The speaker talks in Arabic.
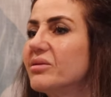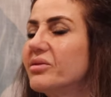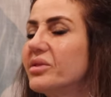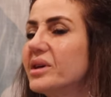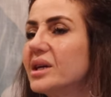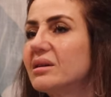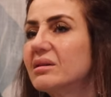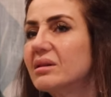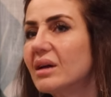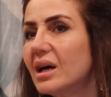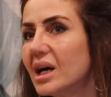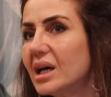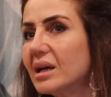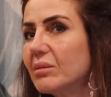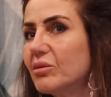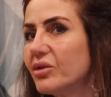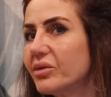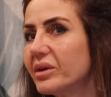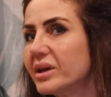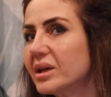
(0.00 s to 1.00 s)
في
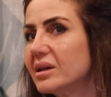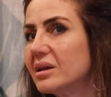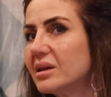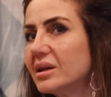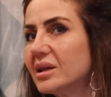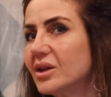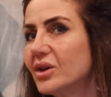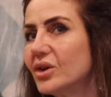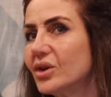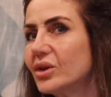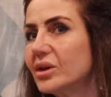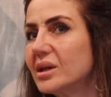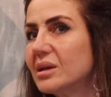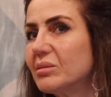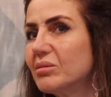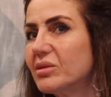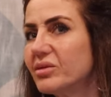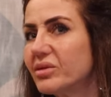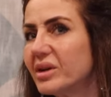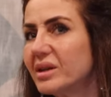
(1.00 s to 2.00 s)
كتار مفكرين
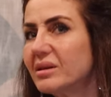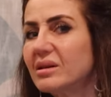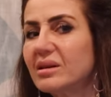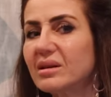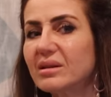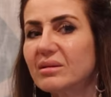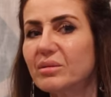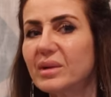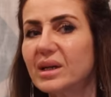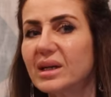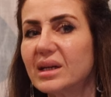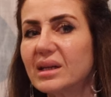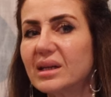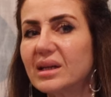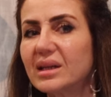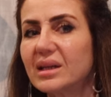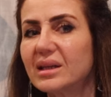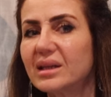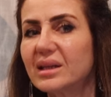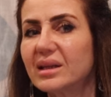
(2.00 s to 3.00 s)
حرين بفترة
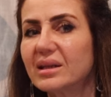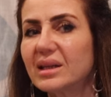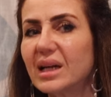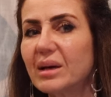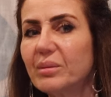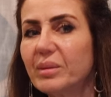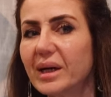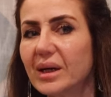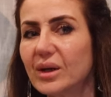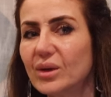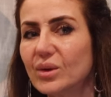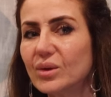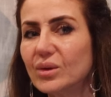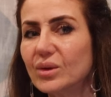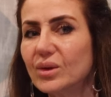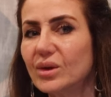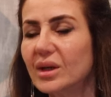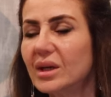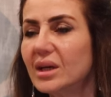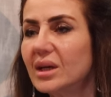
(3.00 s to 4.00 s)
ما
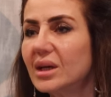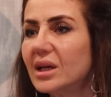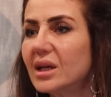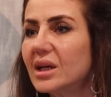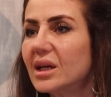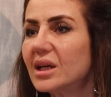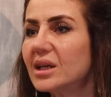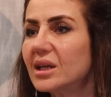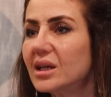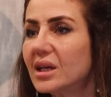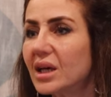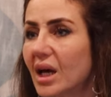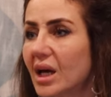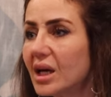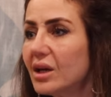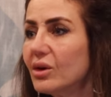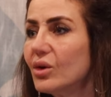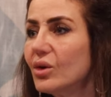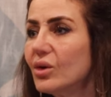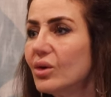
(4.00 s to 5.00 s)
نبغوا
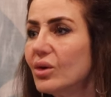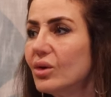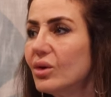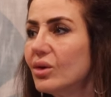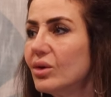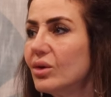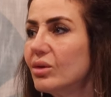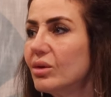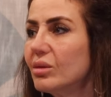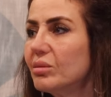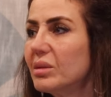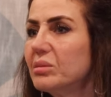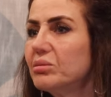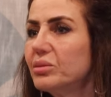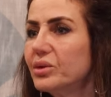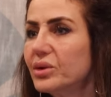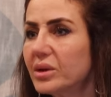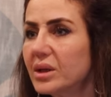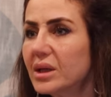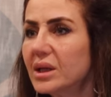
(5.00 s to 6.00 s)
كانوا
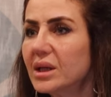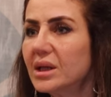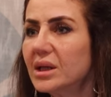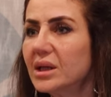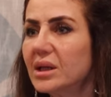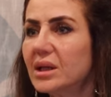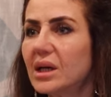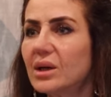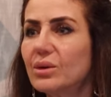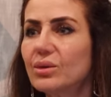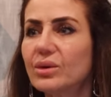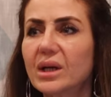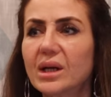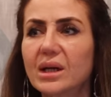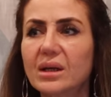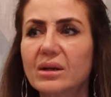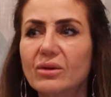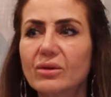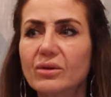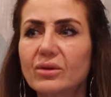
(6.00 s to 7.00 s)
منبوذين او
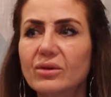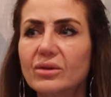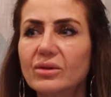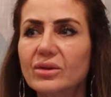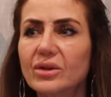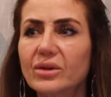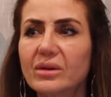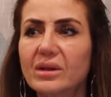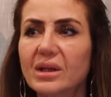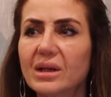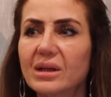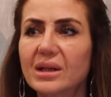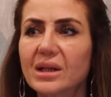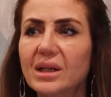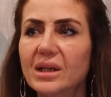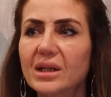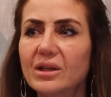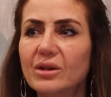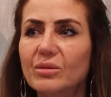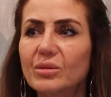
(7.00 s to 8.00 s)
كانوا ينظر
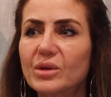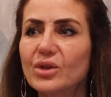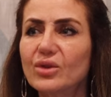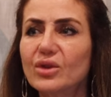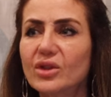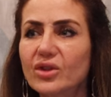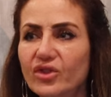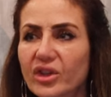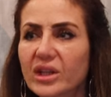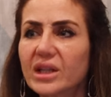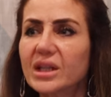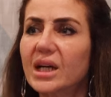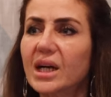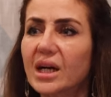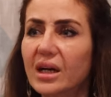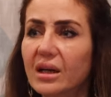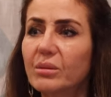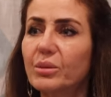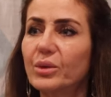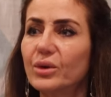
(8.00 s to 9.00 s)
اليهم انه هن جايين
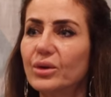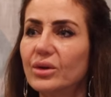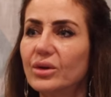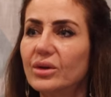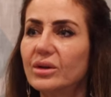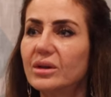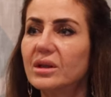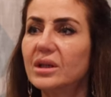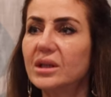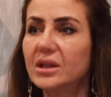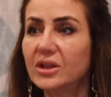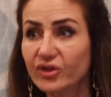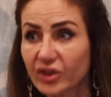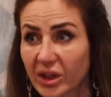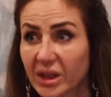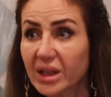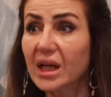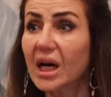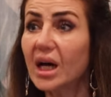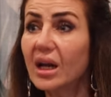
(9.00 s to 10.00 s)
يخربوا هن
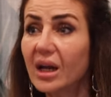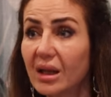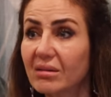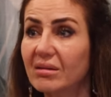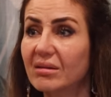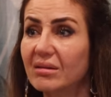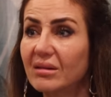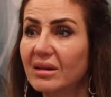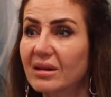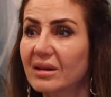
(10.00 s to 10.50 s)
جايين غلط